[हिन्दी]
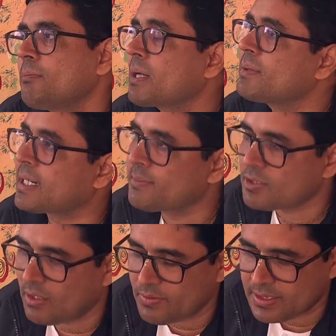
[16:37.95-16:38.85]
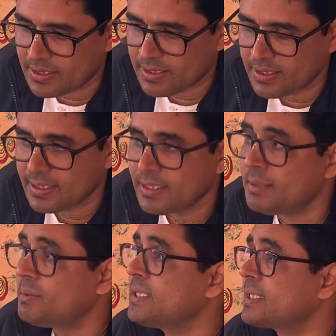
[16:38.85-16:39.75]
ब्रह्म कर्म स्वभाव जो
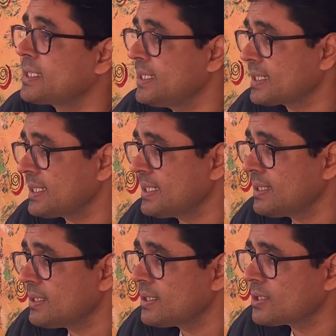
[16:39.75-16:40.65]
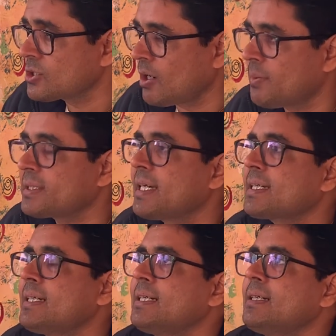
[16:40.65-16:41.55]
फिर क्षत्रिय के स्वभाव बताए
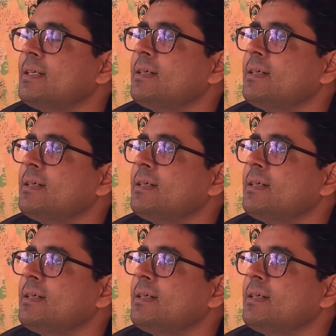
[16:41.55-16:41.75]
गए हैं